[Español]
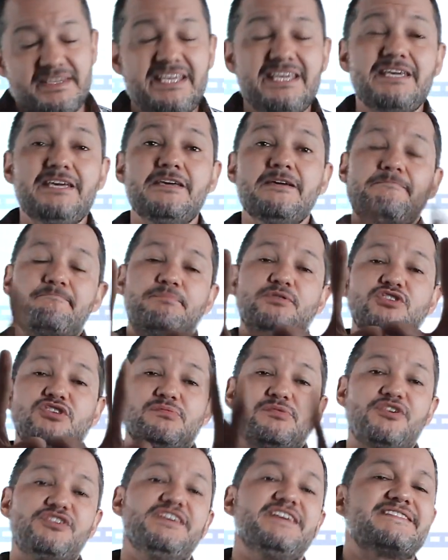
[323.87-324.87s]
Y
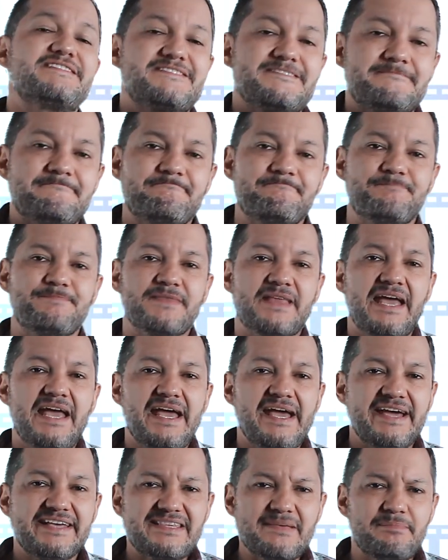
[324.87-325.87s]
punto número 10.
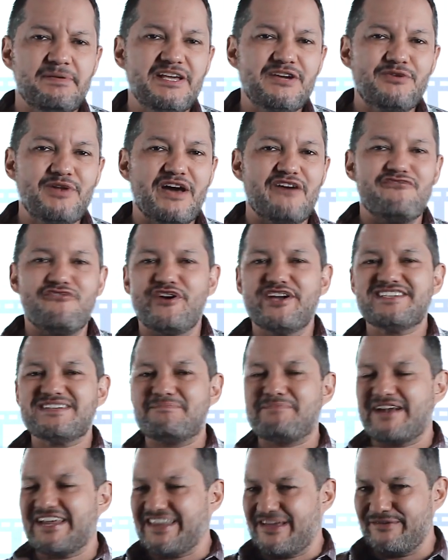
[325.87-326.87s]
Esta película fue
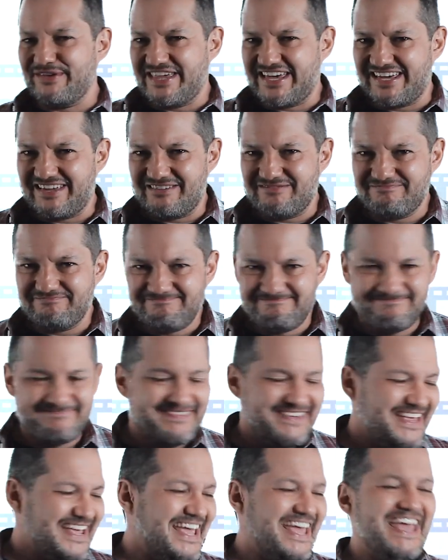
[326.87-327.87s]
hecha para Navidad.
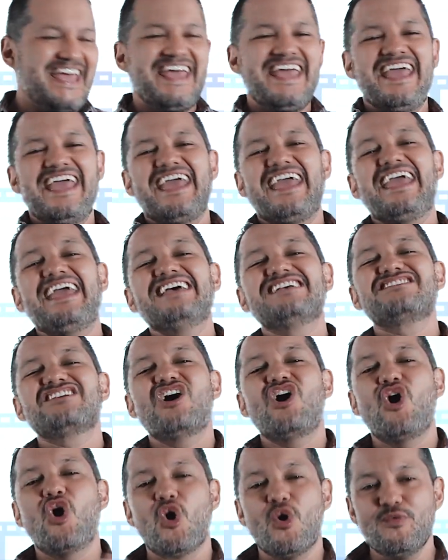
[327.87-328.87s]

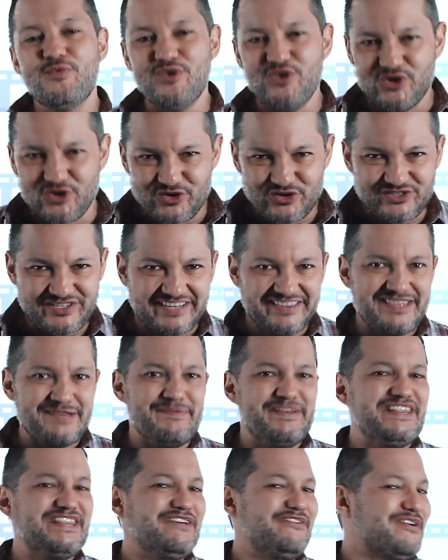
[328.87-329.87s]
Es obvio,
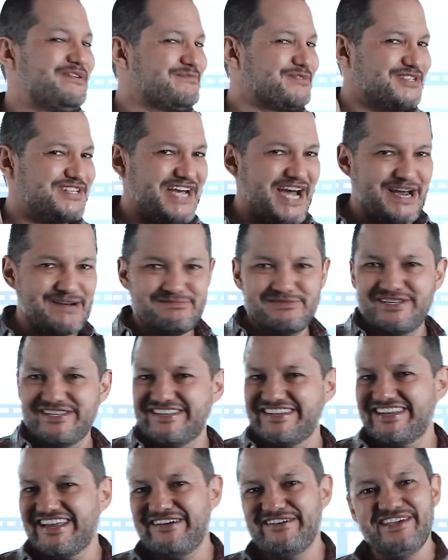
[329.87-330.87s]
constantemente vemos
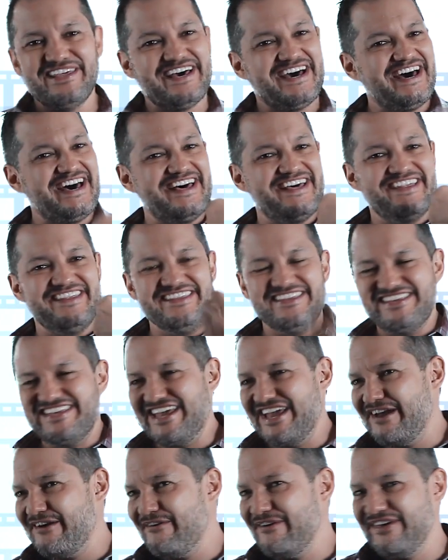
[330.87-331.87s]
árboles de Navidad,
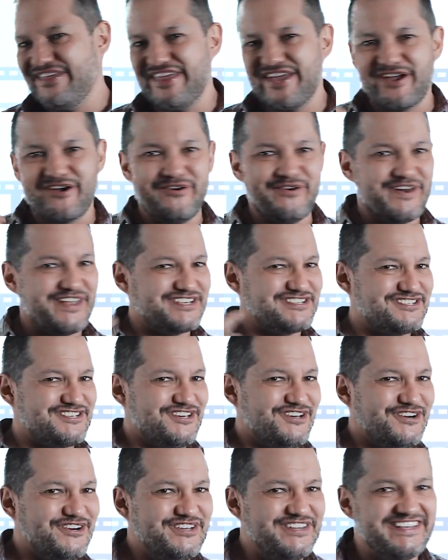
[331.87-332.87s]
nieve,
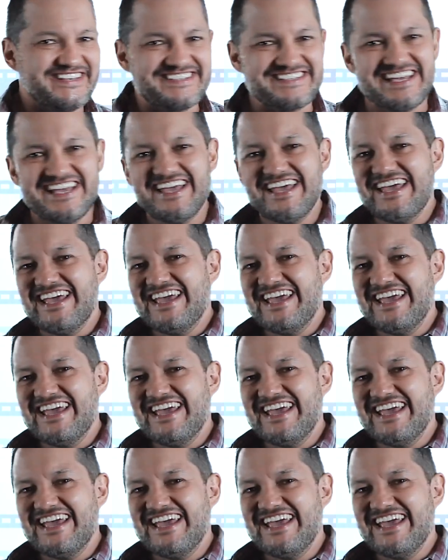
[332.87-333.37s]
decoraciones.